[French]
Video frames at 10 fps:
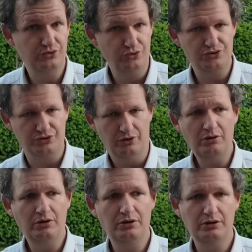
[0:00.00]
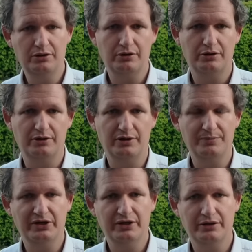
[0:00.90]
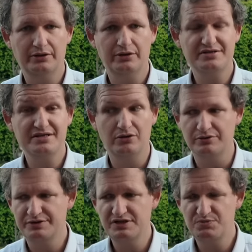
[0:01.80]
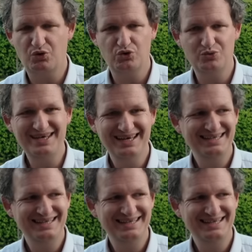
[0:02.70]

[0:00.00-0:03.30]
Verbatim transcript: deux ans, eh bien, Stellantis produit